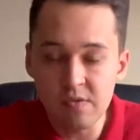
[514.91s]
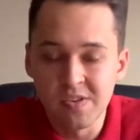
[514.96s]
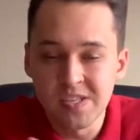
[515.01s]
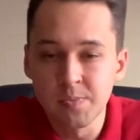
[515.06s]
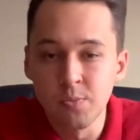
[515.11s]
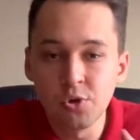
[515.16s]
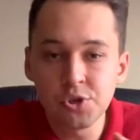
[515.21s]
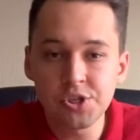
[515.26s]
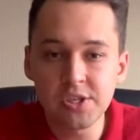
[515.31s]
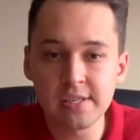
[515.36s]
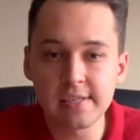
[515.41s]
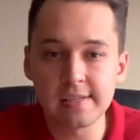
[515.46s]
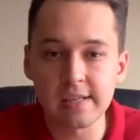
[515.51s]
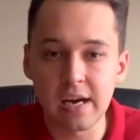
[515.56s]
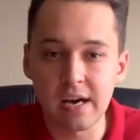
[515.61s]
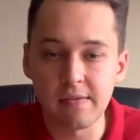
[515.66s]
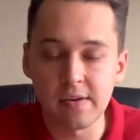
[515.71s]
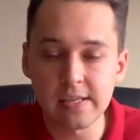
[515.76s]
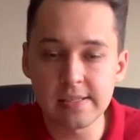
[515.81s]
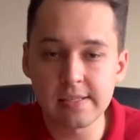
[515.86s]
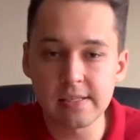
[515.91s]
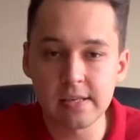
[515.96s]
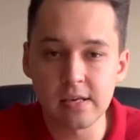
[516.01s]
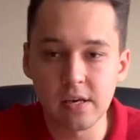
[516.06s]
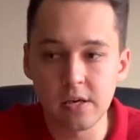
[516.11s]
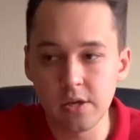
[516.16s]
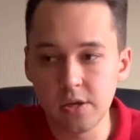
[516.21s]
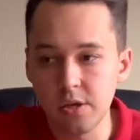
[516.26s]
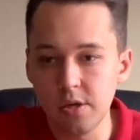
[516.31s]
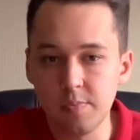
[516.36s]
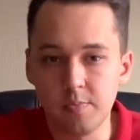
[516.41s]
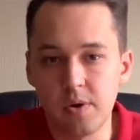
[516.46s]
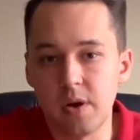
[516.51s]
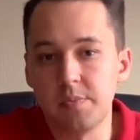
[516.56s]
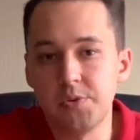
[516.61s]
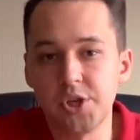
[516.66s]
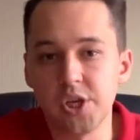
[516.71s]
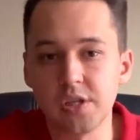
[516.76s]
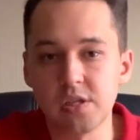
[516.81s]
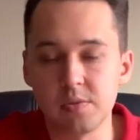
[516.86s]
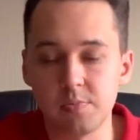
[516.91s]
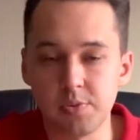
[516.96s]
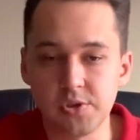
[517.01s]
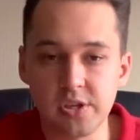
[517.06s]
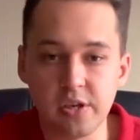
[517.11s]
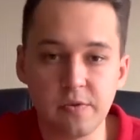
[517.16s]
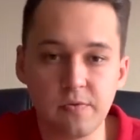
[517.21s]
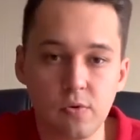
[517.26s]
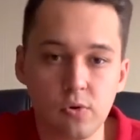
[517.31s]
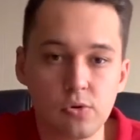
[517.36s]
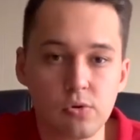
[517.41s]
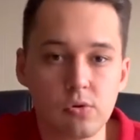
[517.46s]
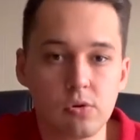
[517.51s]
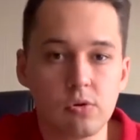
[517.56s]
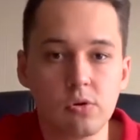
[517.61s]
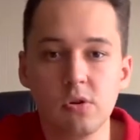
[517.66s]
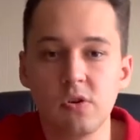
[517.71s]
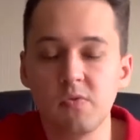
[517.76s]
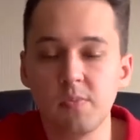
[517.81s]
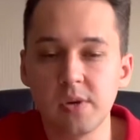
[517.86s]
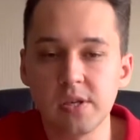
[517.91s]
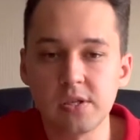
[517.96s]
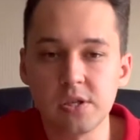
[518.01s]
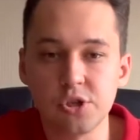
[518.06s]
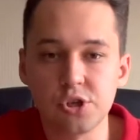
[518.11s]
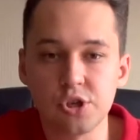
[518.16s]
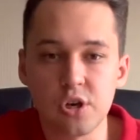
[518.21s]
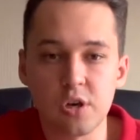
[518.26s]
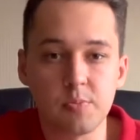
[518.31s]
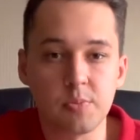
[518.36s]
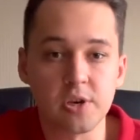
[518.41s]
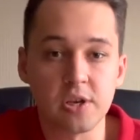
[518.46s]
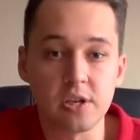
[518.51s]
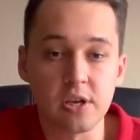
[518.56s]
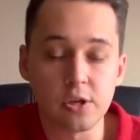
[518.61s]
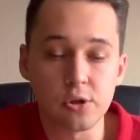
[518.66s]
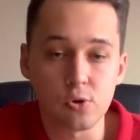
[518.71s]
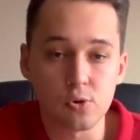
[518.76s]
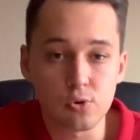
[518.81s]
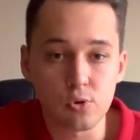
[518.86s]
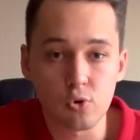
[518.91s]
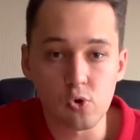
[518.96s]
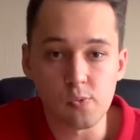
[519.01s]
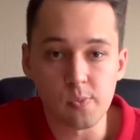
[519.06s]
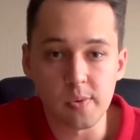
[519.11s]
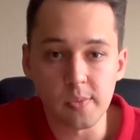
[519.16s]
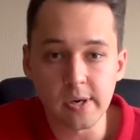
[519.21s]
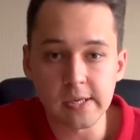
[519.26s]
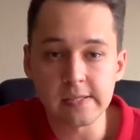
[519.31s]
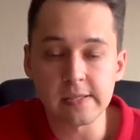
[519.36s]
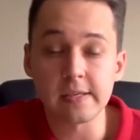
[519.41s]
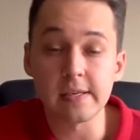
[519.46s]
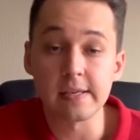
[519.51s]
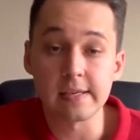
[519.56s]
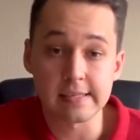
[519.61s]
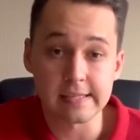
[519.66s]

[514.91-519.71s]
вы сможете состыковаться и пообщаться по телефону или в мессенджерах, покидать друг другу мимасики и